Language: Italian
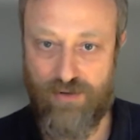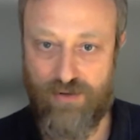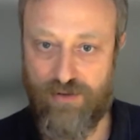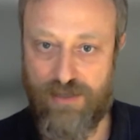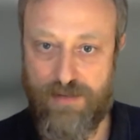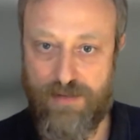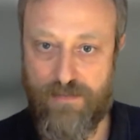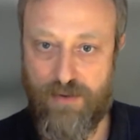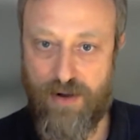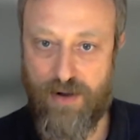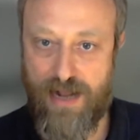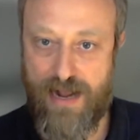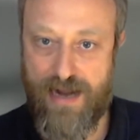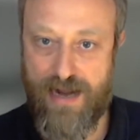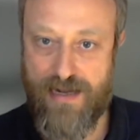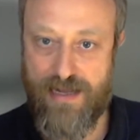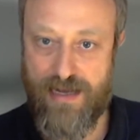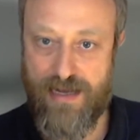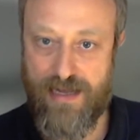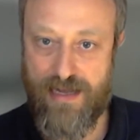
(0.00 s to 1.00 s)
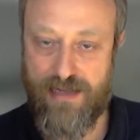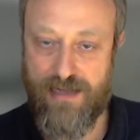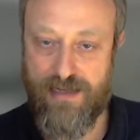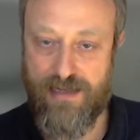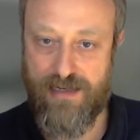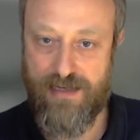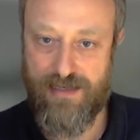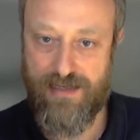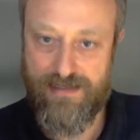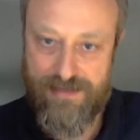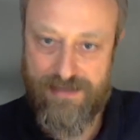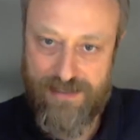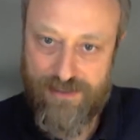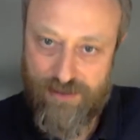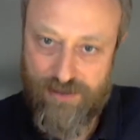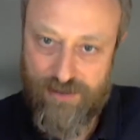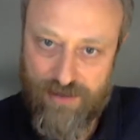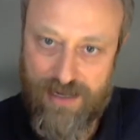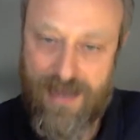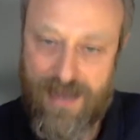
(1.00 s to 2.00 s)
contemporanea, nel
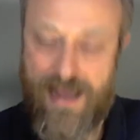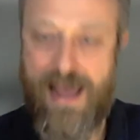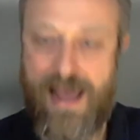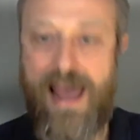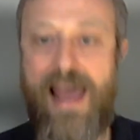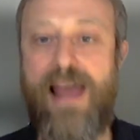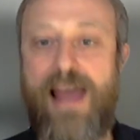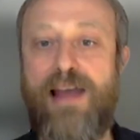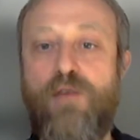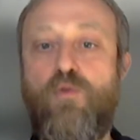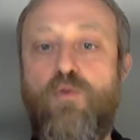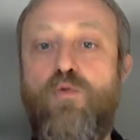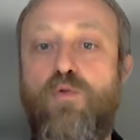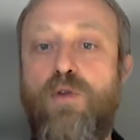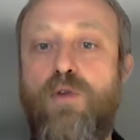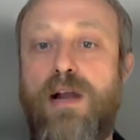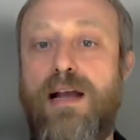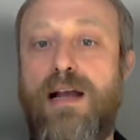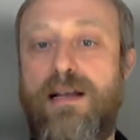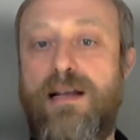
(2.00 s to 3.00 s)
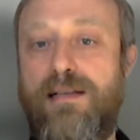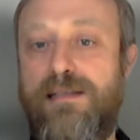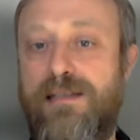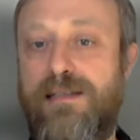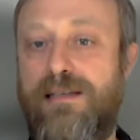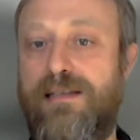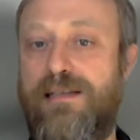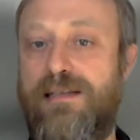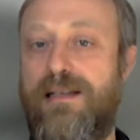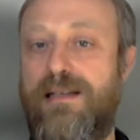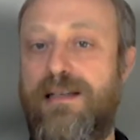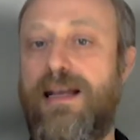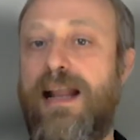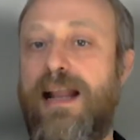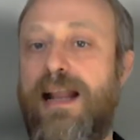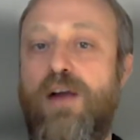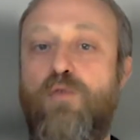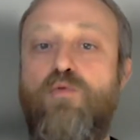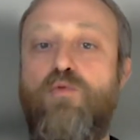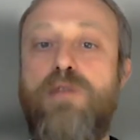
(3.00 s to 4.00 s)
senso che è una, si
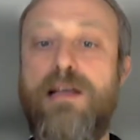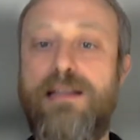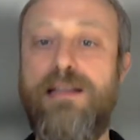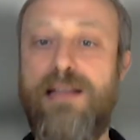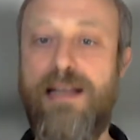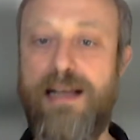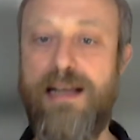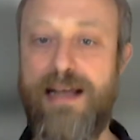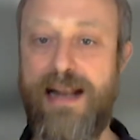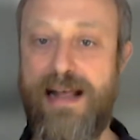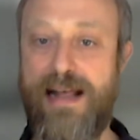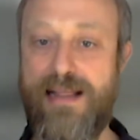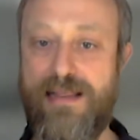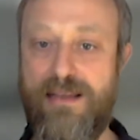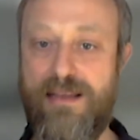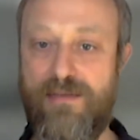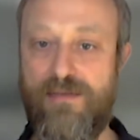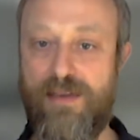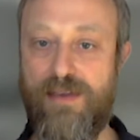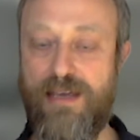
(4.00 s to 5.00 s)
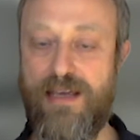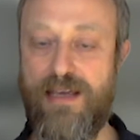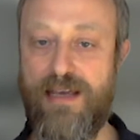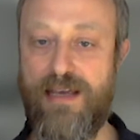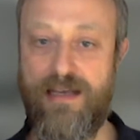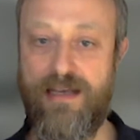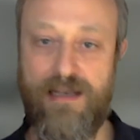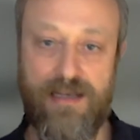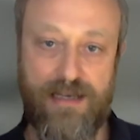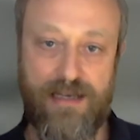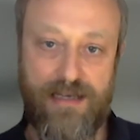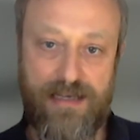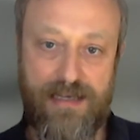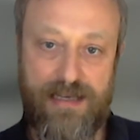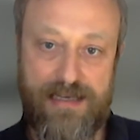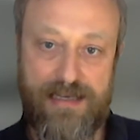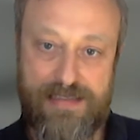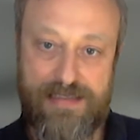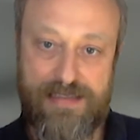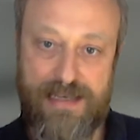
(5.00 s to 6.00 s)
crea una delle grandi vie
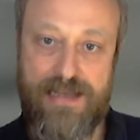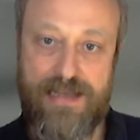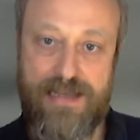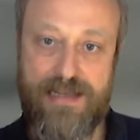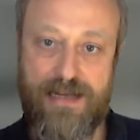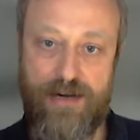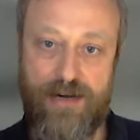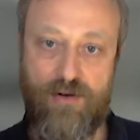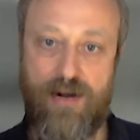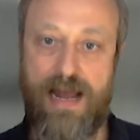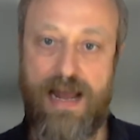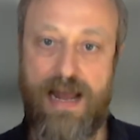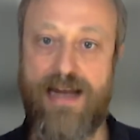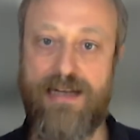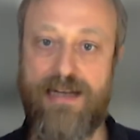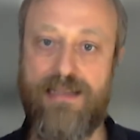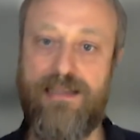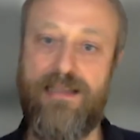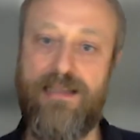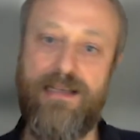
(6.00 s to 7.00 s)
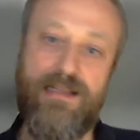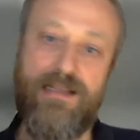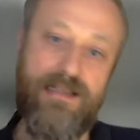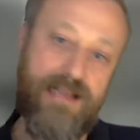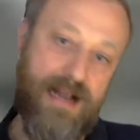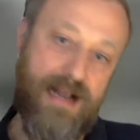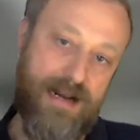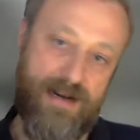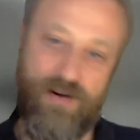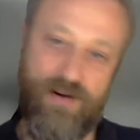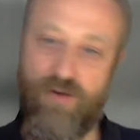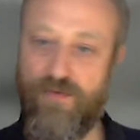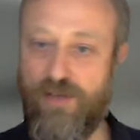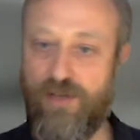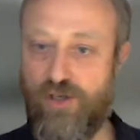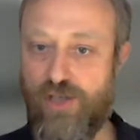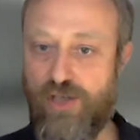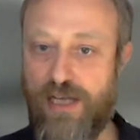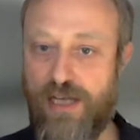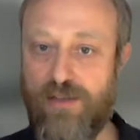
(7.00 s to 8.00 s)
che segnano l'arte dal
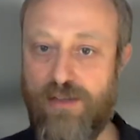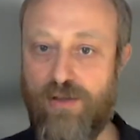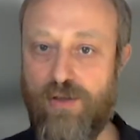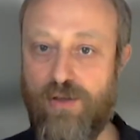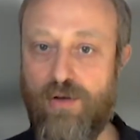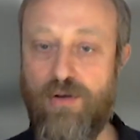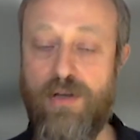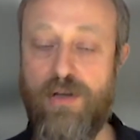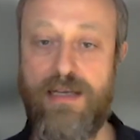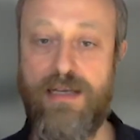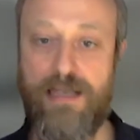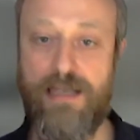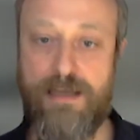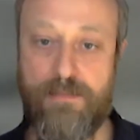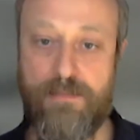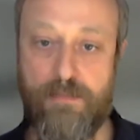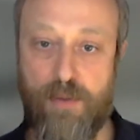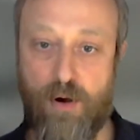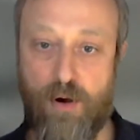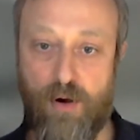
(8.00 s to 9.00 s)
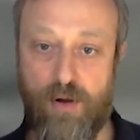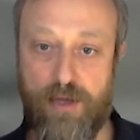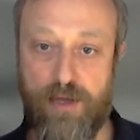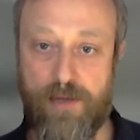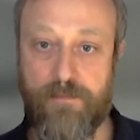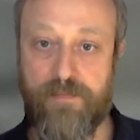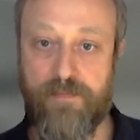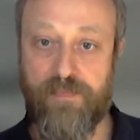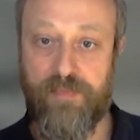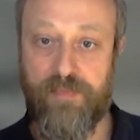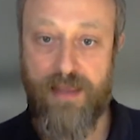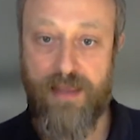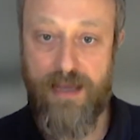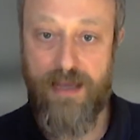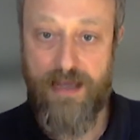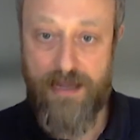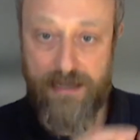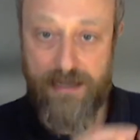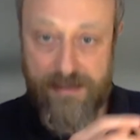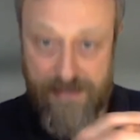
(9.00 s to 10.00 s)
Novecento in poi
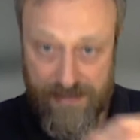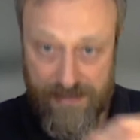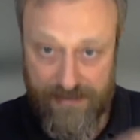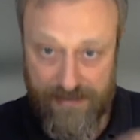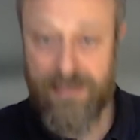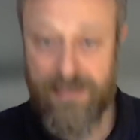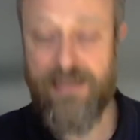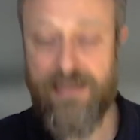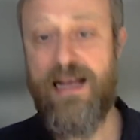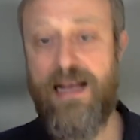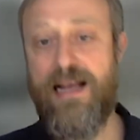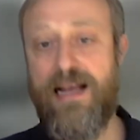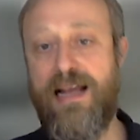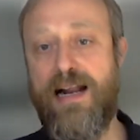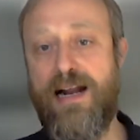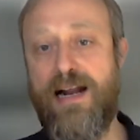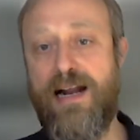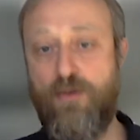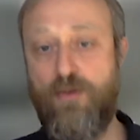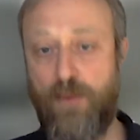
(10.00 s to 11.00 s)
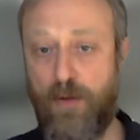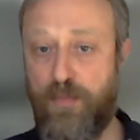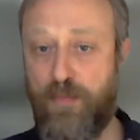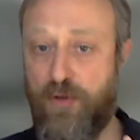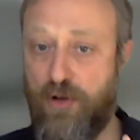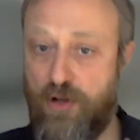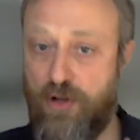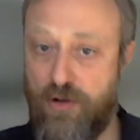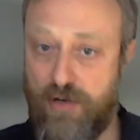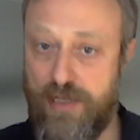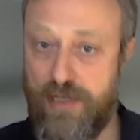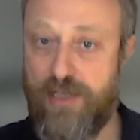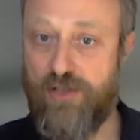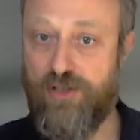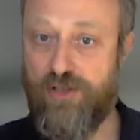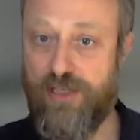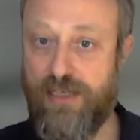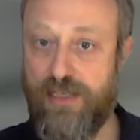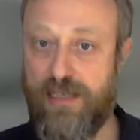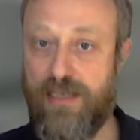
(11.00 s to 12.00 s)
e si indagheranno proprio le
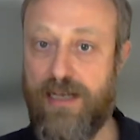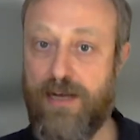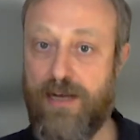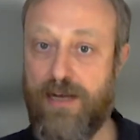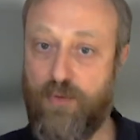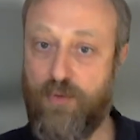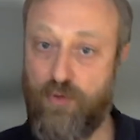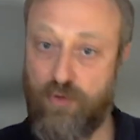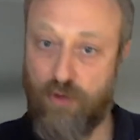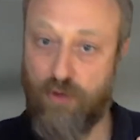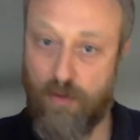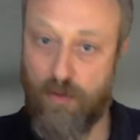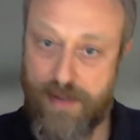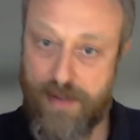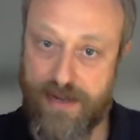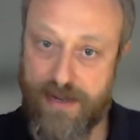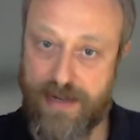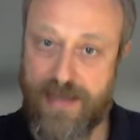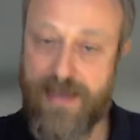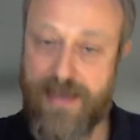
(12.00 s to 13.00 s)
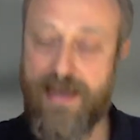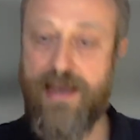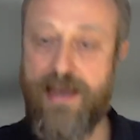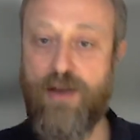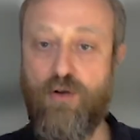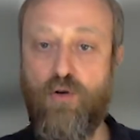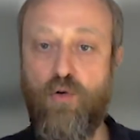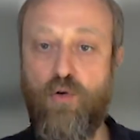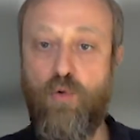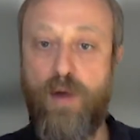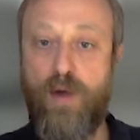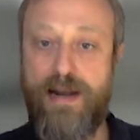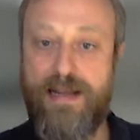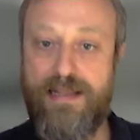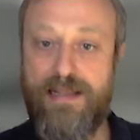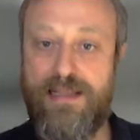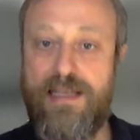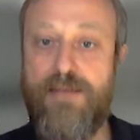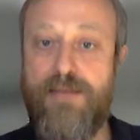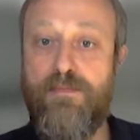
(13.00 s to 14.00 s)
origini, appunto perché, con
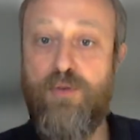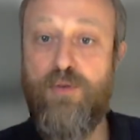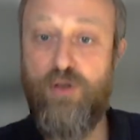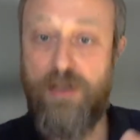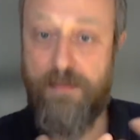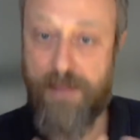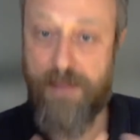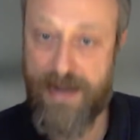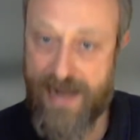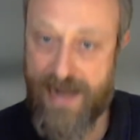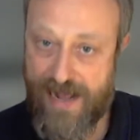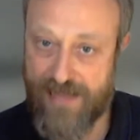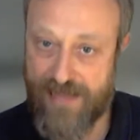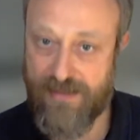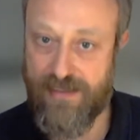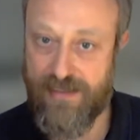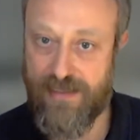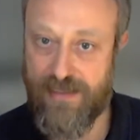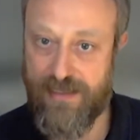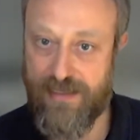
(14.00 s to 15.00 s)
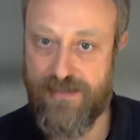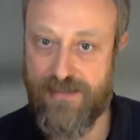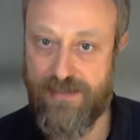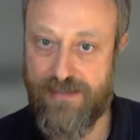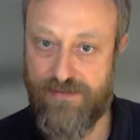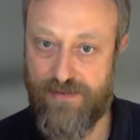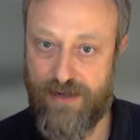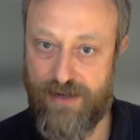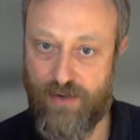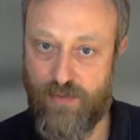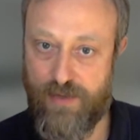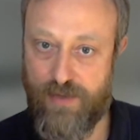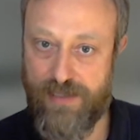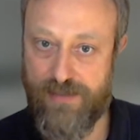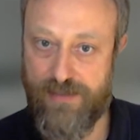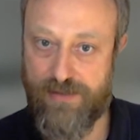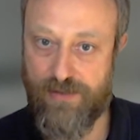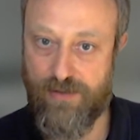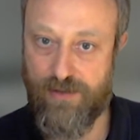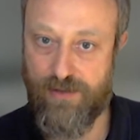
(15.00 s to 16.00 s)
quale tipo di pratiche si fa
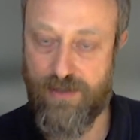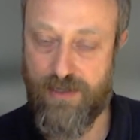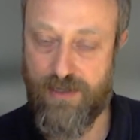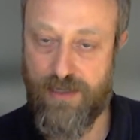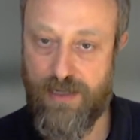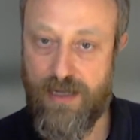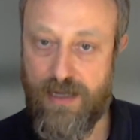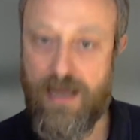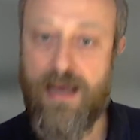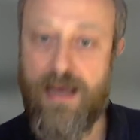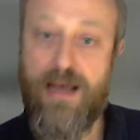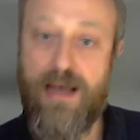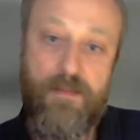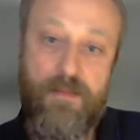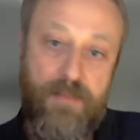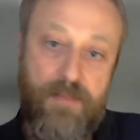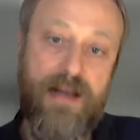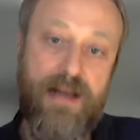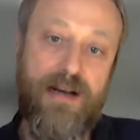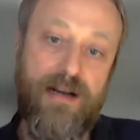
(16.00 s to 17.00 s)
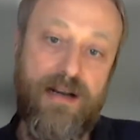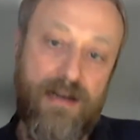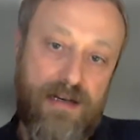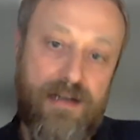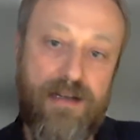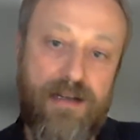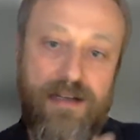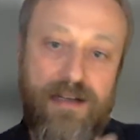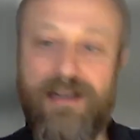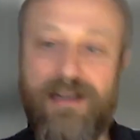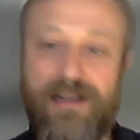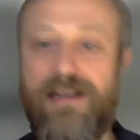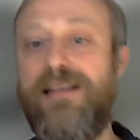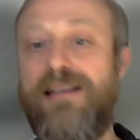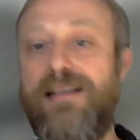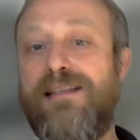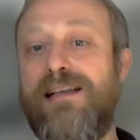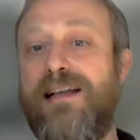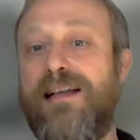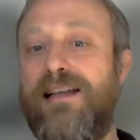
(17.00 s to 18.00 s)
questo, per eh,
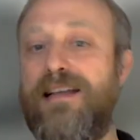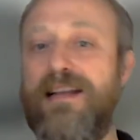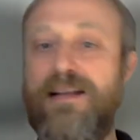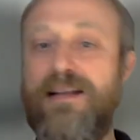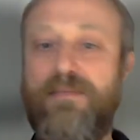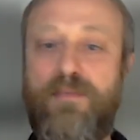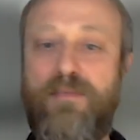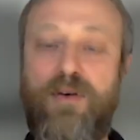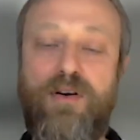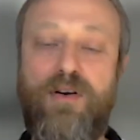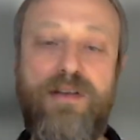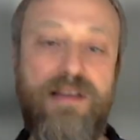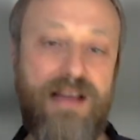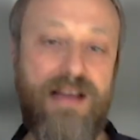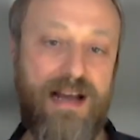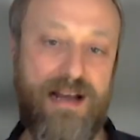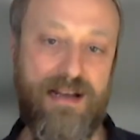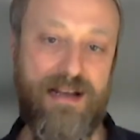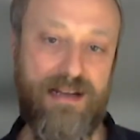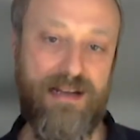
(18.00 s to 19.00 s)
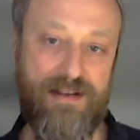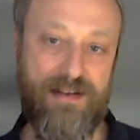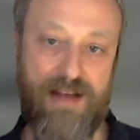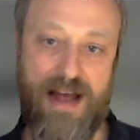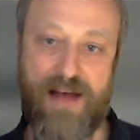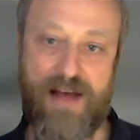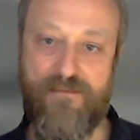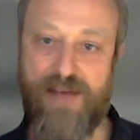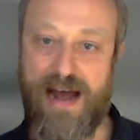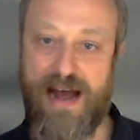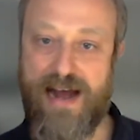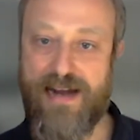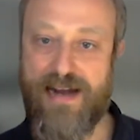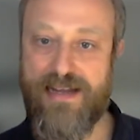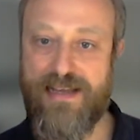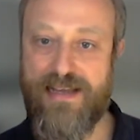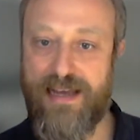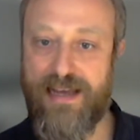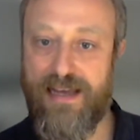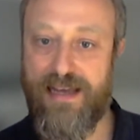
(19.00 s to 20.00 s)
risalire poi a, a,
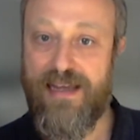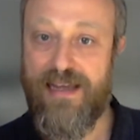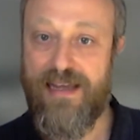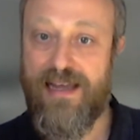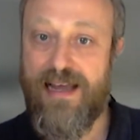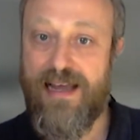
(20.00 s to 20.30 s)
varie,